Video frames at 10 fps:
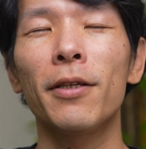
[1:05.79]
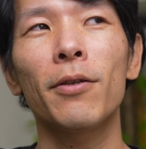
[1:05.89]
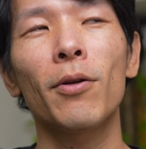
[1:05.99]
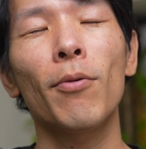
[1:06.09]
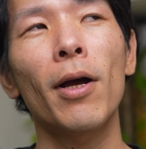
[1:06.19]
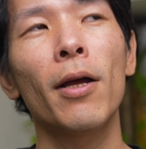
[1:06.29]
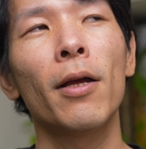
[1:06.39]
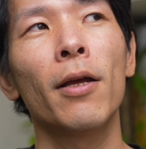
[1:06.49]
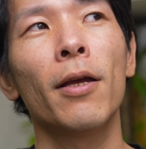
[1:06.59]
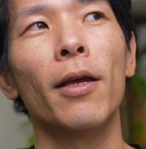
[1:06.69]
で、それは、
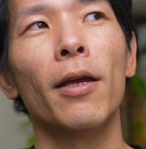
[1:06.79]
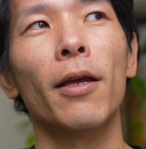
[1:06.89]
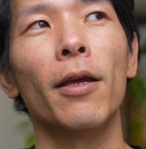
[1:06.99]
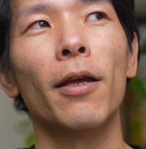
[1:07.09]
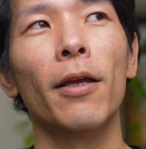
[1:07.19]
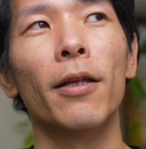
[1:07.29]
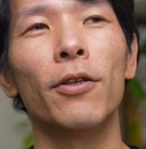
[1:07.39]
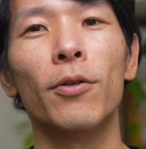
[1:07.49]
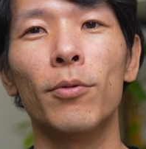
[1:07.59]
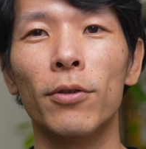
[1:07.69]
えー、
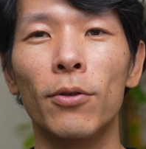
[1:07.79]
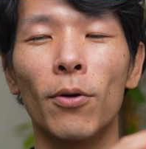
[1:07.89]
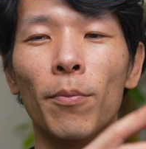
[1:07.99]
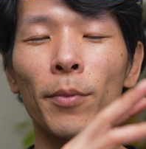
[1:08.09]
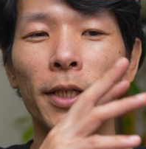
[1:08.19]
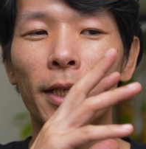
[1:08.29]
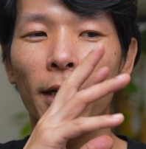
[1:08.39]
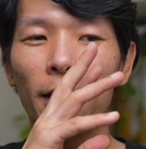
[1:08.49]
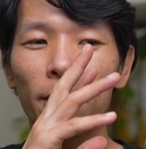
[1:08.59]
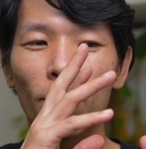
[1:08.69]
自分の身近
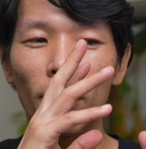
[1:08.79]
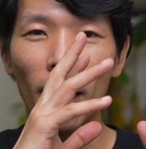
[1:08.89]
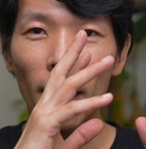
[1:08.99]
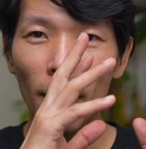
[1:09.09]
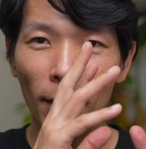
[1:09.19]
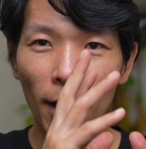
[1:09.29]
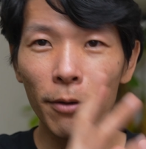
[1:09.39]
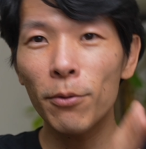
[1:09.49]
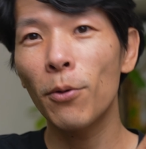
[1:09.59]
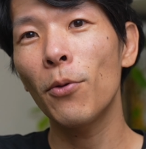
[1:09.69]
な人であればあ
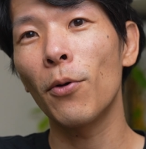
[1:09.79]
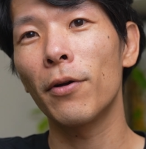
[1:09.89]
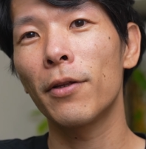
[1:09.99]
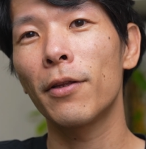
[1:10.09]
るほど